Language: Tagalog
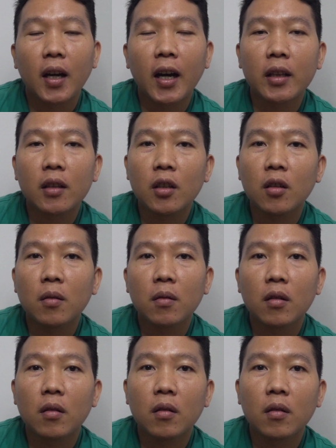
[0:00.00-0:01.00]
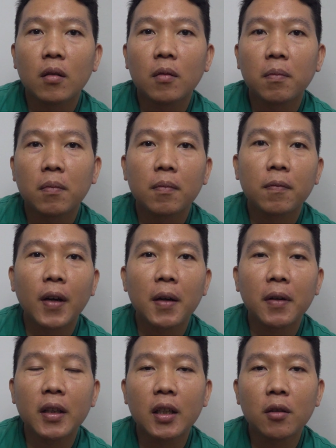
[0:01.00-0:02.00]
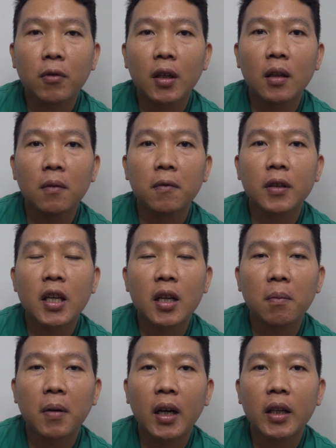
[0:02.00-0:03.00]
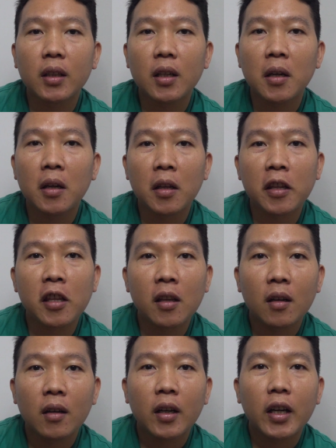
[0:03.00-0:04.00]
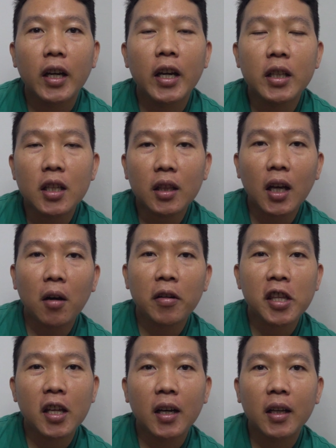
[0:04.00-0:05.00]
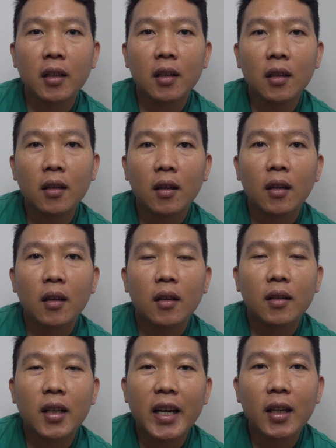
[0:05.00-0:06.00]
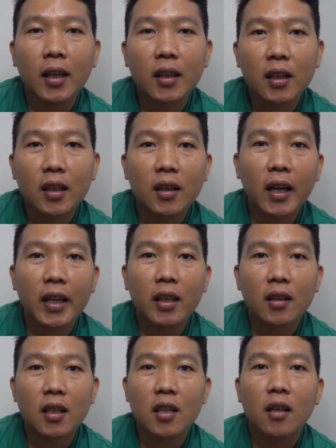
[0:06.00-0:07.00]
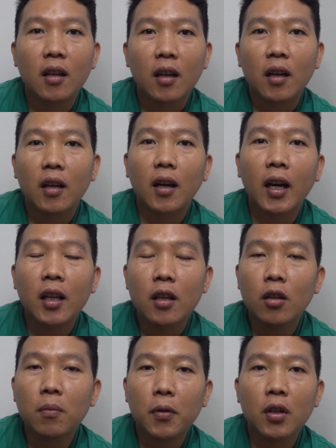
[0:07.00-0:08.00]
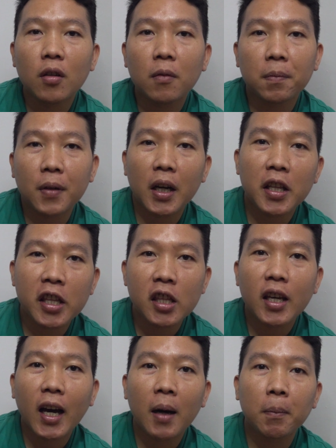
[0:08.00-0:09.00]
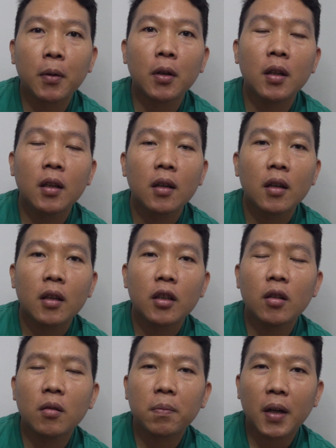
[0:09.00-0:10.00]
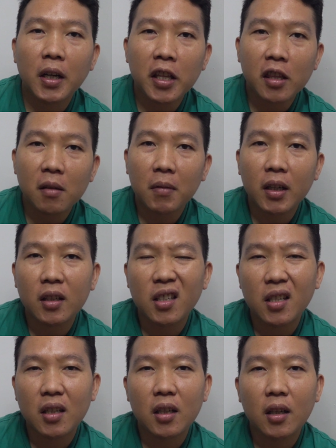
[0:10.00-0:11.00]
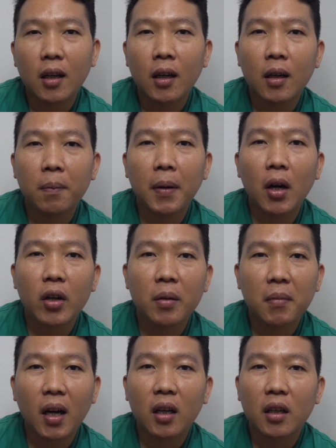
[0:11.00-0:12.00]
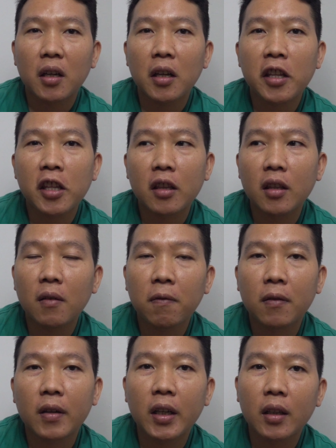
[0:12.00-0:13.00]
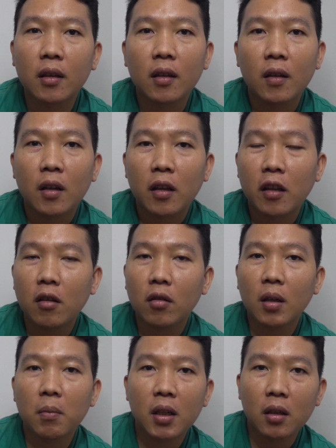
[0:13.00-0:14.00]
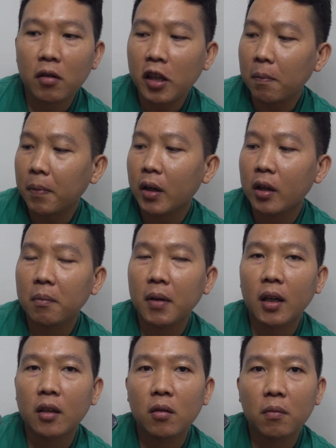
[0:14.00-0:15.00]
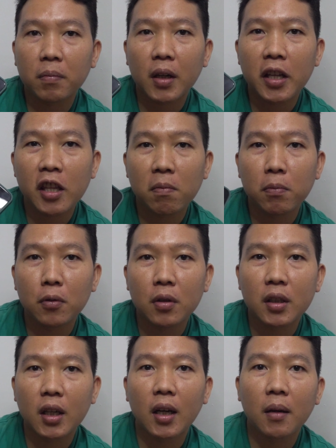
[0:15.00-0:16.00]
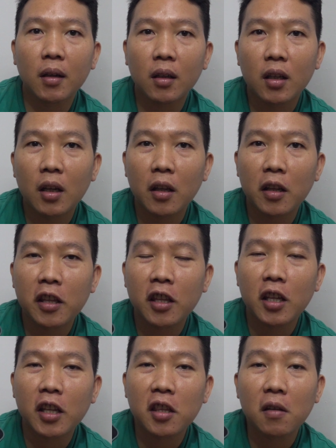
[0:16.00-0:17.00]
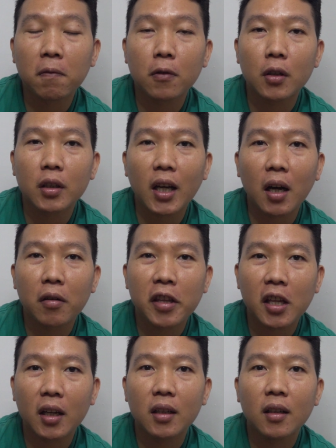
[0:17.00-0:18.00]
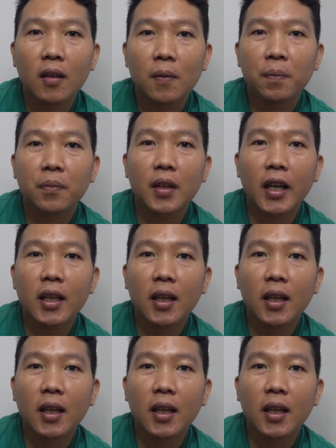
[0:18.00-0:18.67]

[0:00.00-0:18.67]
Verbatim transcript: At yung 512GB is 80,990. Ay, yun po yung price ni Apple. Yung price naman ni uh, Power Mac is different. So yung nabili ko sa Power Mac, yung price po niya is 64,990.